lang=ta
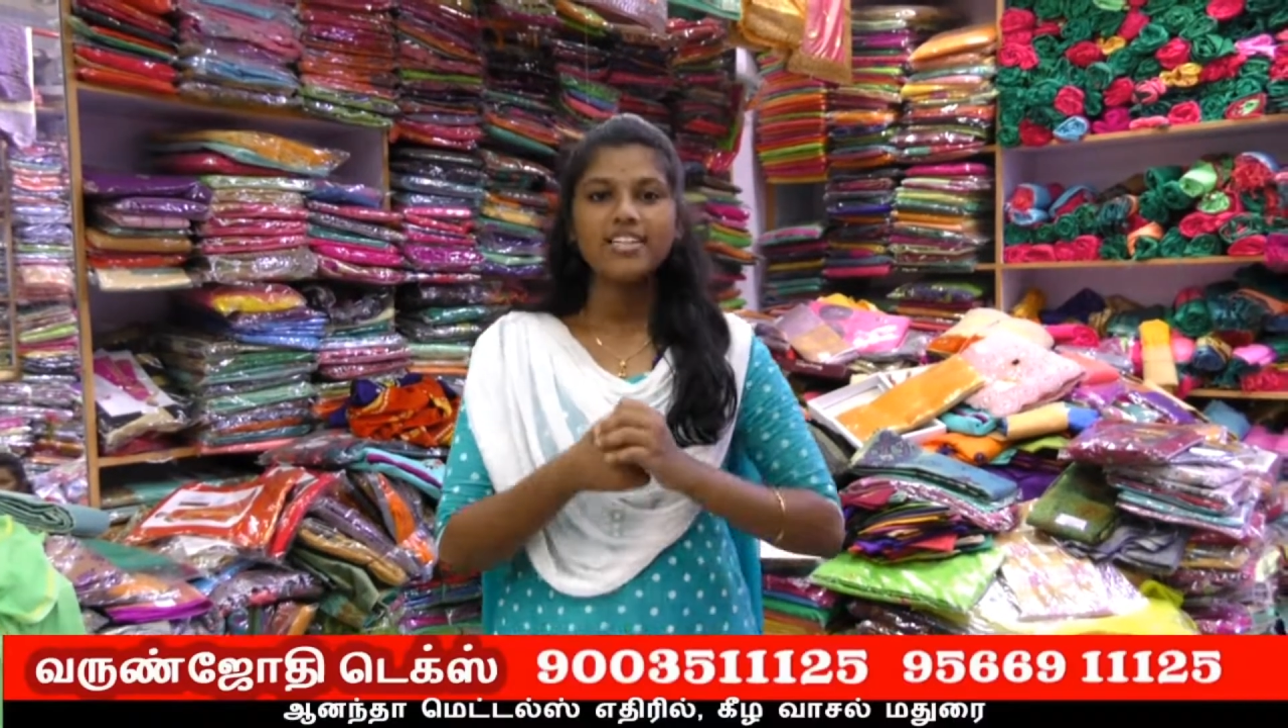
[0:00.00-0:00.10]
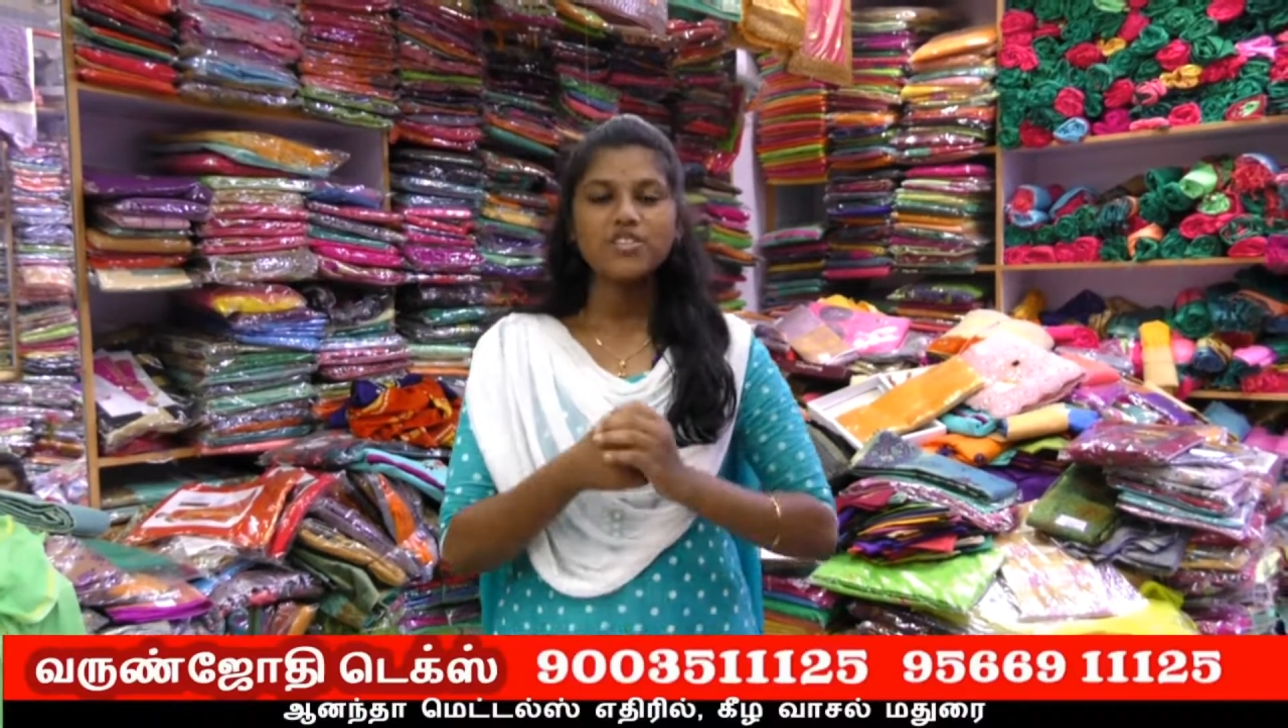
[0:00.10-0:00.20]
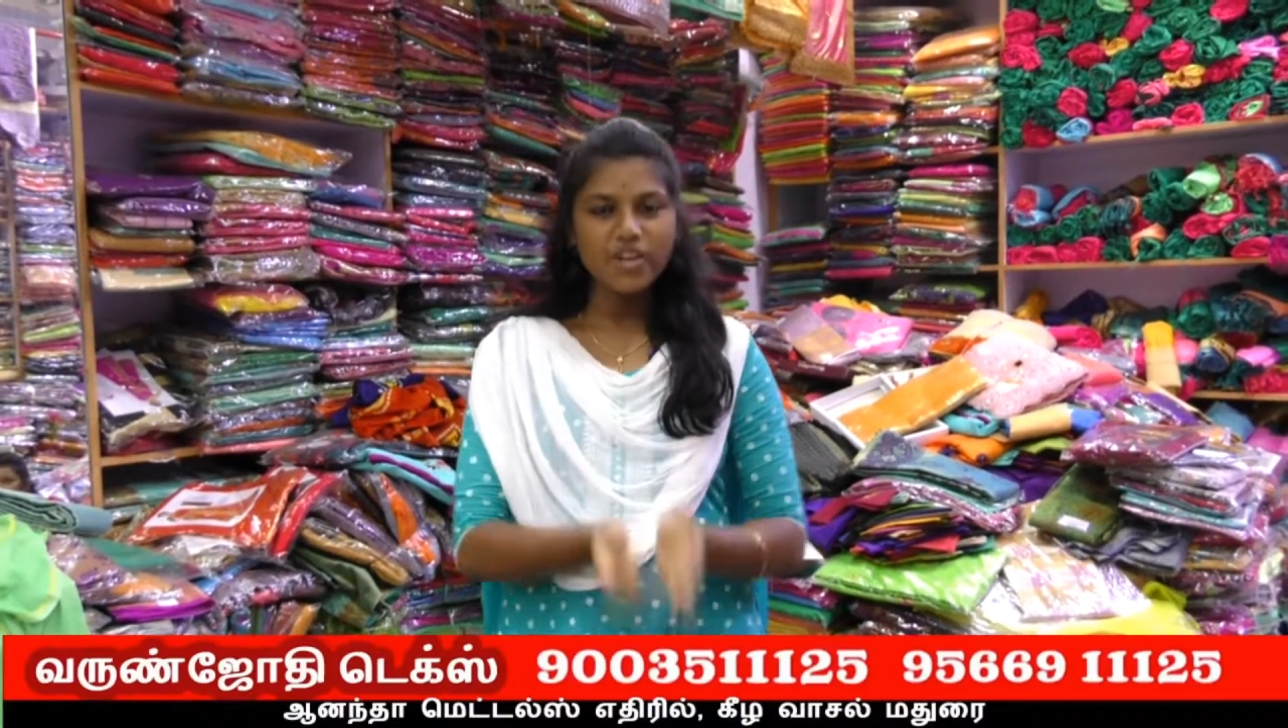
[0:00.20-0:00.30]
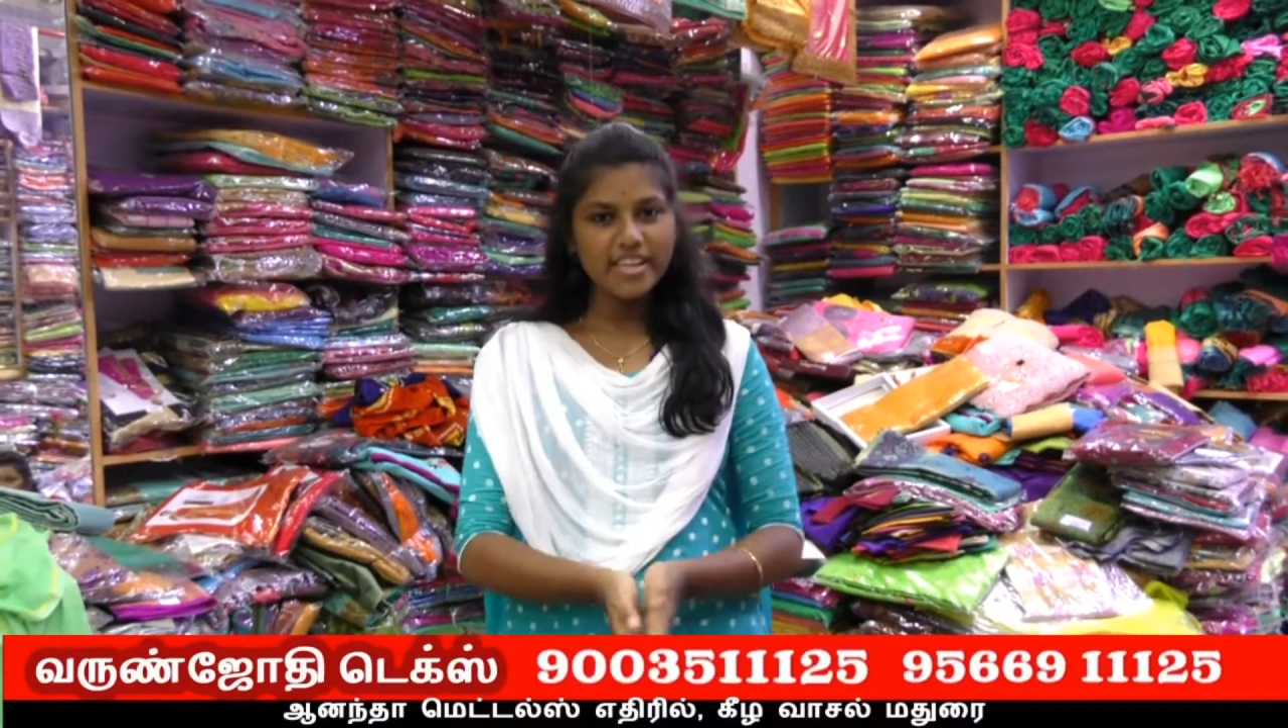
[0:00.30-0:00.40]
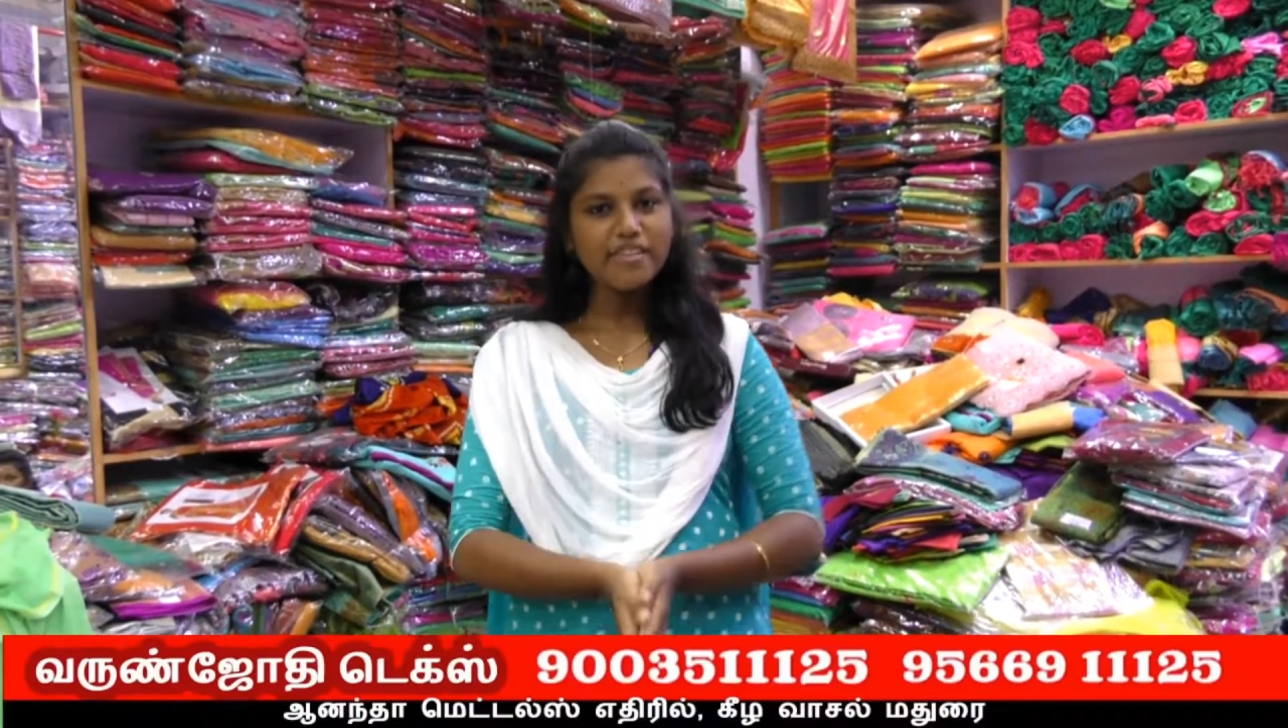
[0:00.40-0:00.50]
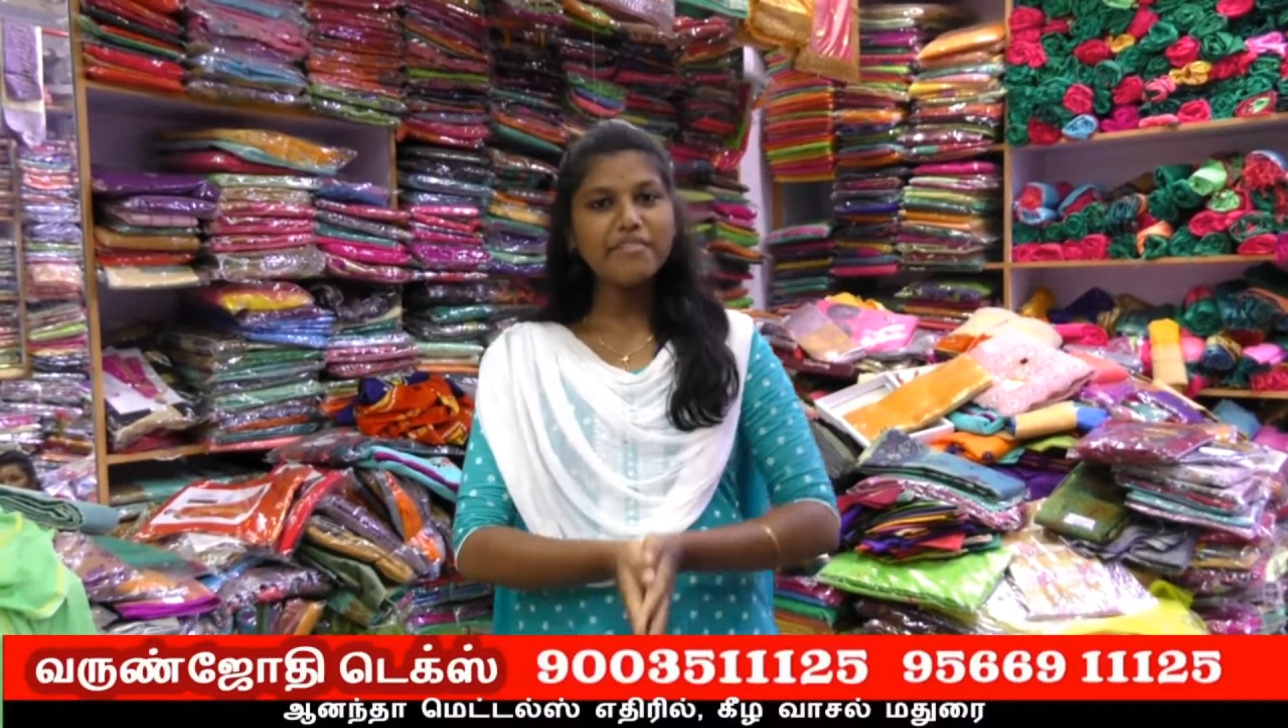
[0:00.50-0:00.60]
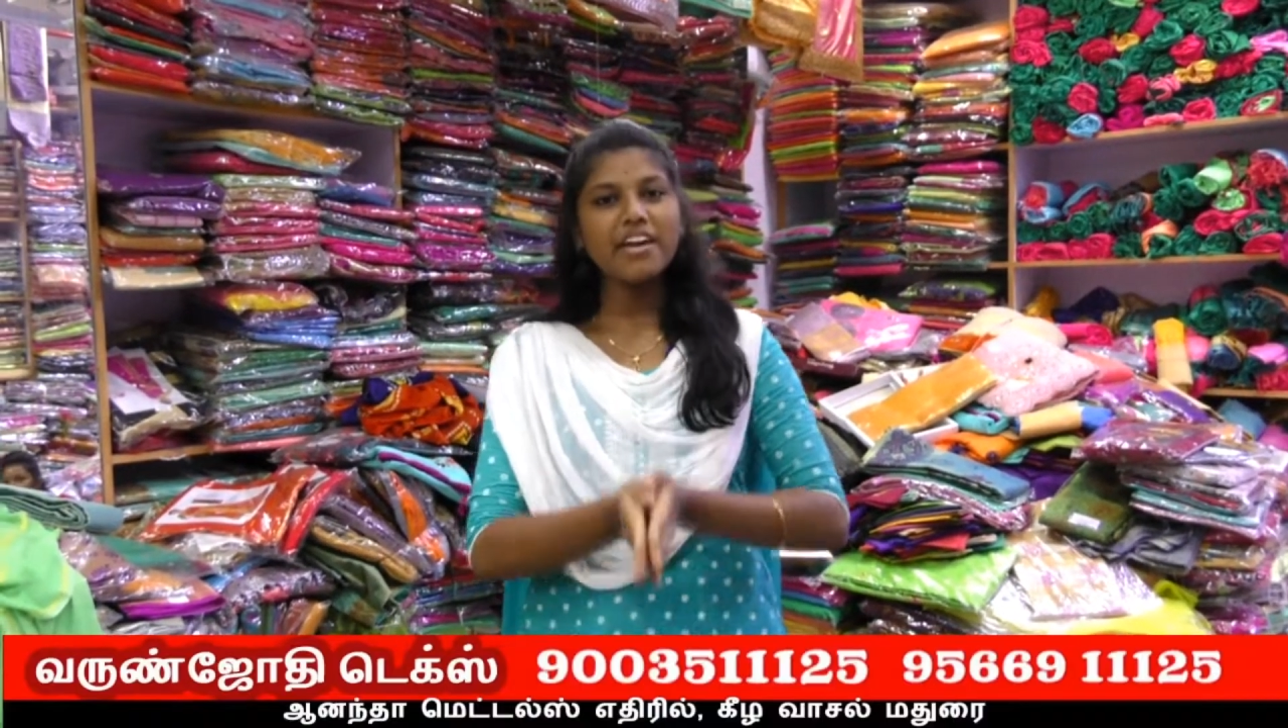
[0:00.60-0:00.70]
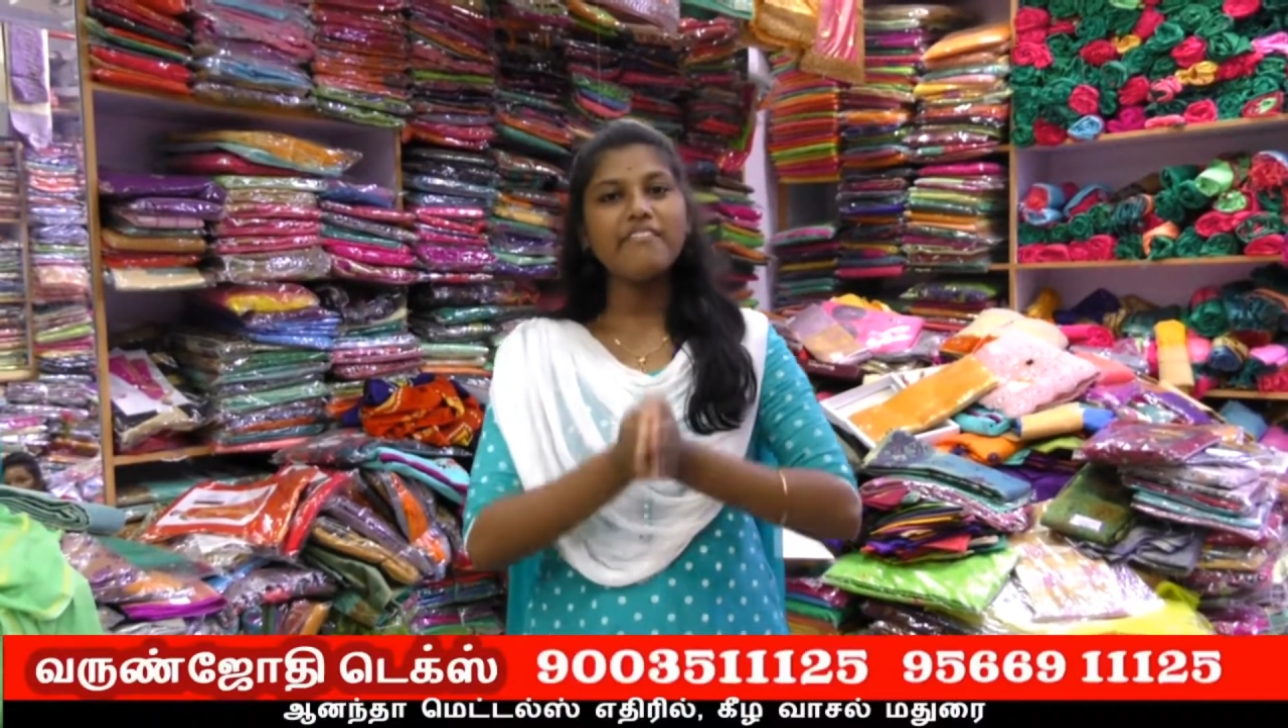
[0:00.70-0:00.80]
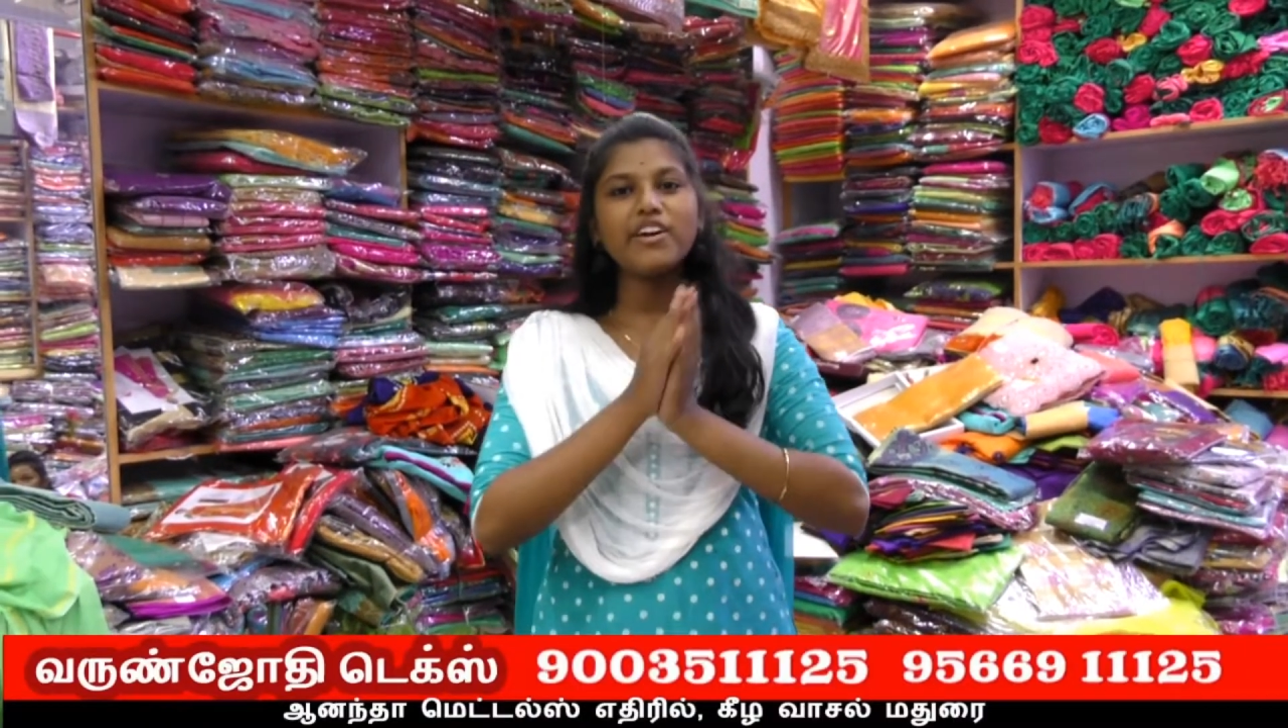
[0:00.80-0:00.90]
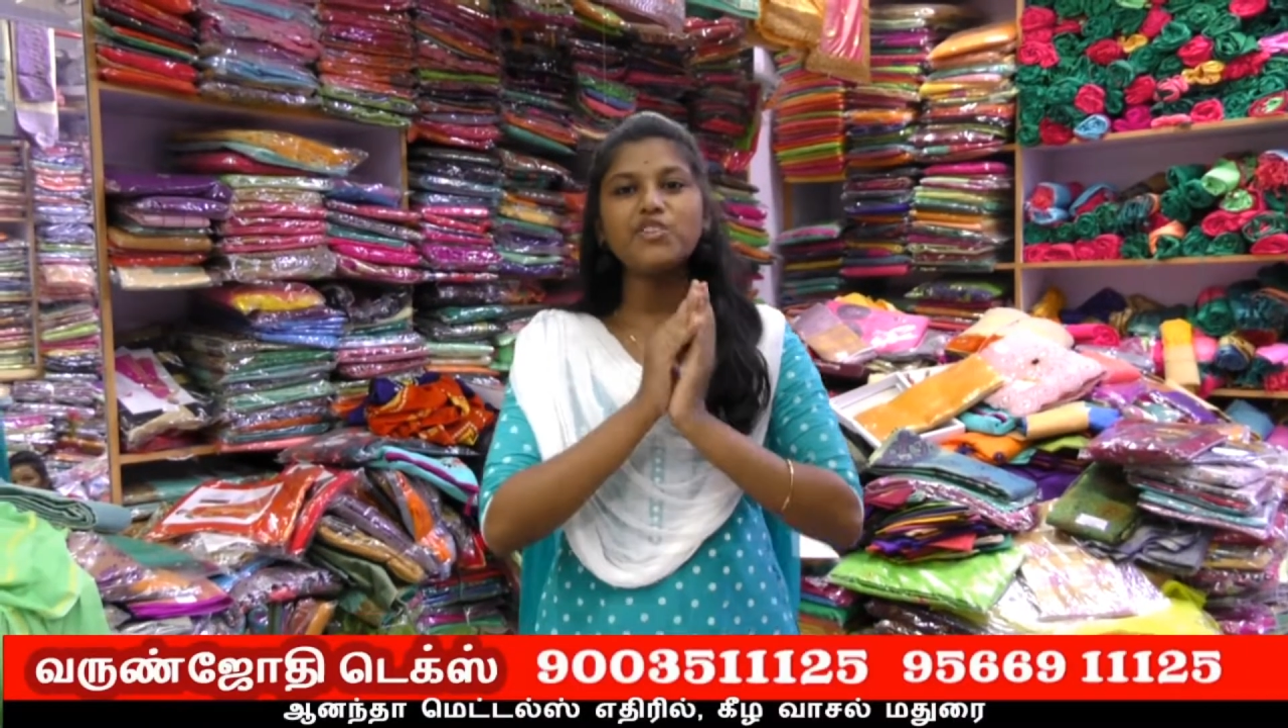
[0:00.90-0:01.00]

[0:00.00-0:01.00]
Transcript: ஸோ வர